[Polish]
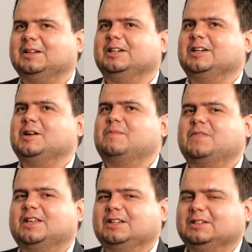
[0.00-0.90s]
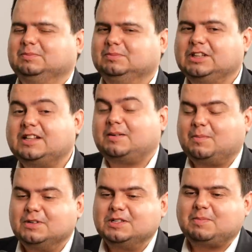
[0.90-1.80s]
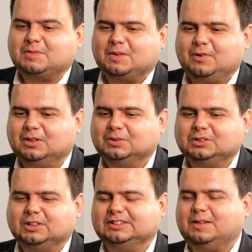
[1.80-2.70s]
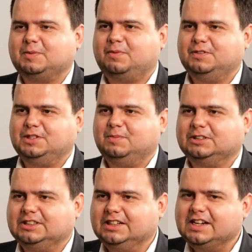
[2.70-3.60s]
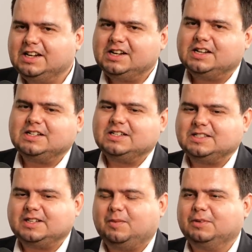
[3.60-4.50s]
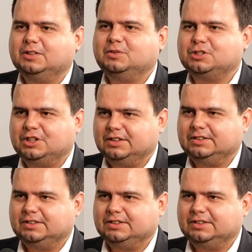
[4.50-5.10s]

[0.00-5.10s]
Y, y, ja nie mam, tak. nie mam samochodu, to znam z opowieści bardziej znajomych, Nie, ale to, którzy...